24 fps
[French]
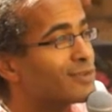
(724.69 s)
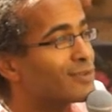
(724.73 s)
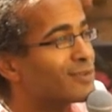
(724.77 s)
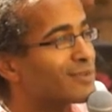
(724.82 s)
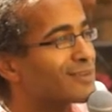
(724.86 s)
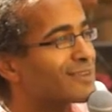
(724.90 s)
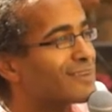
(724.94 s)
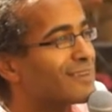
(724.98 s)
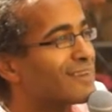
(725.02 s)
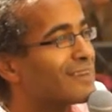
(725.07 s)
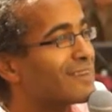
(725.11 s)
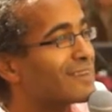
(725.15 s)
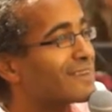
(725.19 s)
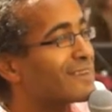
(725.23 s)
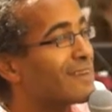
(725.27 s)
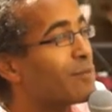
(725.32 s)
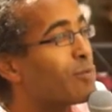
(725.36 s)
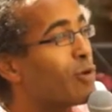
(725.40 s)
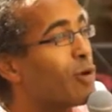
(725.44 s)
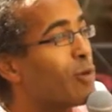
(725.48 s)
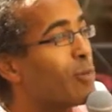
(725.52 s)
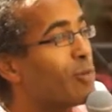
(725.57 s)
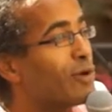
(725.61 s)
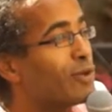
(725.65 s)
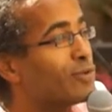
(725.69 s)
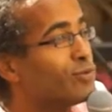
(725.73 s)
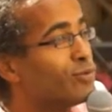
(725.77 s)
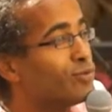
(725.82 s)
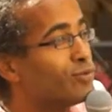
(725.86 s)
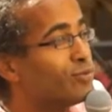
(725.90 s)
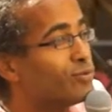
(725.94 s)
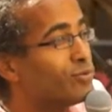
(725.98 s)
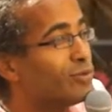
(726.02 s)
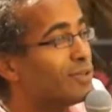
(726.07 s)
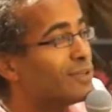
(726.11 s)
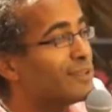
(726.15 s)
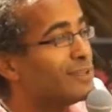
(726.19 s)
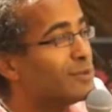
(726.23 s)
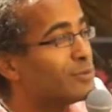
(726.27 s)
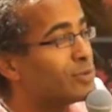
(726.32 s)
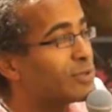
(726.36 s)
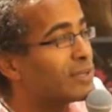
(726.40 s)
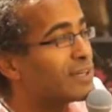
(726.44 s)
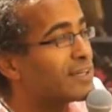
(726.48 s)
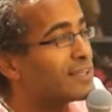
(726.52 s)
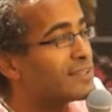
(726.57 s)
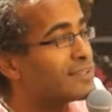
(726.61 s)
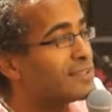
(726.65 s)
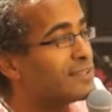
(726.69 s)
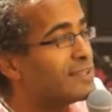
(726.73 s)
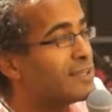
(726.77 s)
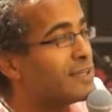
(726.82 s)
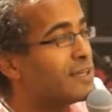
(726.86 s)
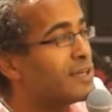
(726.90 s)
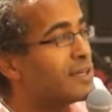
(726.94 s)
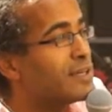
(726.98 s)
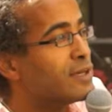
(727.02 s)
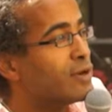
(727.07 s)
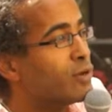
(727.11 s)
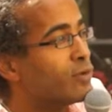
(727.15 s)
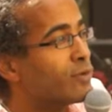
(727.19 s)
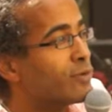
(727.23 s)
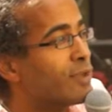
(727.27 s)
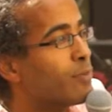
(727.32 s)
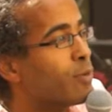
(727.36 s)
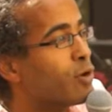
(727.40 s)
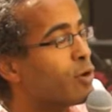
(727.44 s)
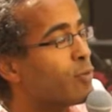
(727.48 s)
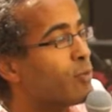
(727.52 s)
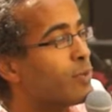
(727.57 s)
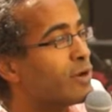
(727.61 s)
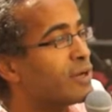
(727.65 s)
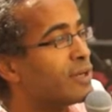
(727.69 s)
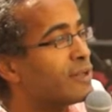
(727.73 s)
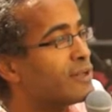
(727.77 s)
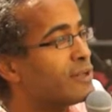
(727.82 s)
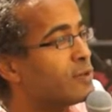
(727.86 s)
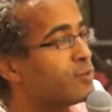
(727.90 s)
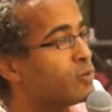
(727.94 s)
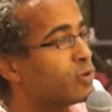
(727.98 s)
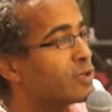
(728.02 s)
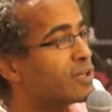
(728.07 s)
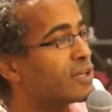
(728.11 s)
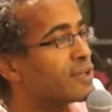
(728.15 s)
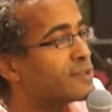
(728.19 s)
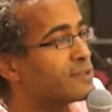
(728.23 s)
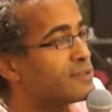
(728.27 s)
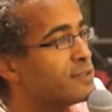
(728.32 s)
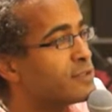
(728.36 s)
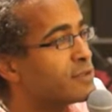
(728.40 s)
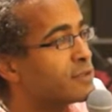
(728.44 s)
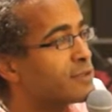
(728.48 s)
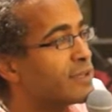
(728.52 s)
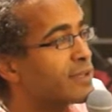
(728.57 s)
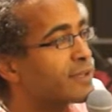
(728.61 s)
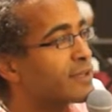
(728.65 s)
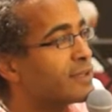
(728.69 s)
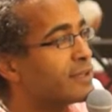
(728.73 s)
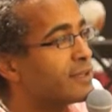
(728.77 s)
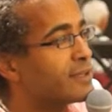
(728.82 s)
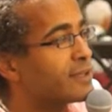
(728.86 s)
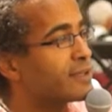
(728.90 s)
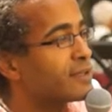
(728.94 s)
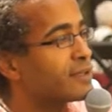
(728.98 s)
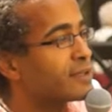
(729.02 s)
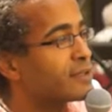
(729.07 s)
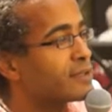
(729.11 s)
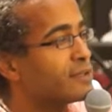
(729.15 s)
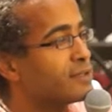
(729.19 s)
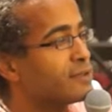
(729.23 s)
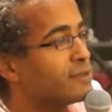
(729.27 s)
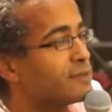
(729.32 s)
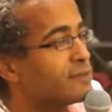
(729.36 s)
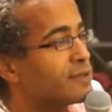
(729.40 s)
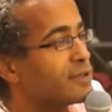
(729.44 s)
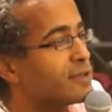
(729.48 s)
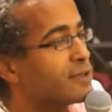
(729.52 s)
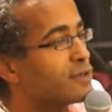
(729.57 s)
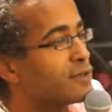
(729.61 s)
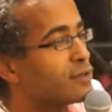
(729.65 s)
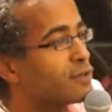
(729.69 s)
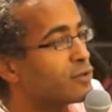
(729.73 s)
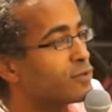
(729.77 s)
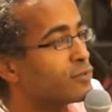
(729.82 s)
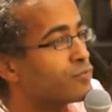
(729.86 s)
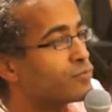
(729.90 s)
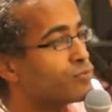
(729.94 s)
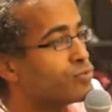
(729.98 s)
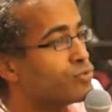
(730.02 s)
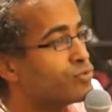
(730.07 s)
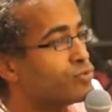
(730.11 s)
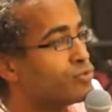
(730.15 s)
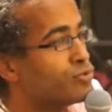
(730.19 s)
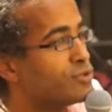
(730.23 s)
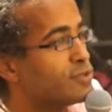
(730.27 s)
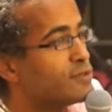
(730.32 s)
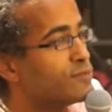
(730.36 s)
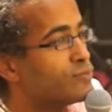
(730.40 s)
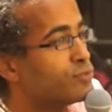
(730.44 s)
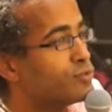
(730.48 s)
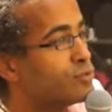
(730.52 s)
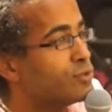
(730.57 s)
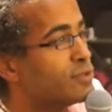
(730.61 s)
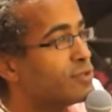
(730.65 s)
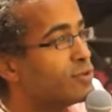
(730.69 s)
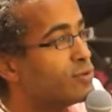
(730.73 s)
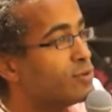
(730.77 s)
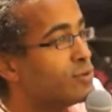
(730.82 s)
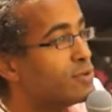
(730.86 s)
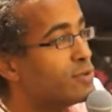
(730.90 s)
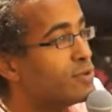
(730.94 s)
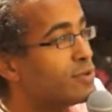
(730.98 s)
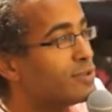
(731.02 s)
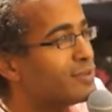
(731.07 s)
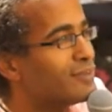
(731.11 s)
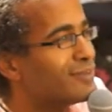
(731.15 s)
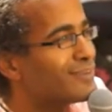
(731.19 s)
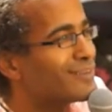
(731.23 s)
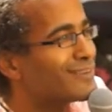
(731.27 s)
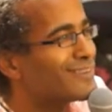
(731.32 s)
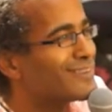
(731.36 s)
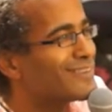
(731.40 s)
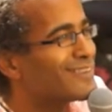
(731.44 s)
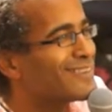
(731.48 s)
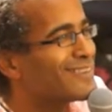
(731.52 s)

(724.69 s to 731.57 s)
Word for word: Donc ça, ça apprend pas du tout la démocratie. On n'apprend pas la démocratie quand il y a quelqu'un qui va euh, vous juger, vous donner une note.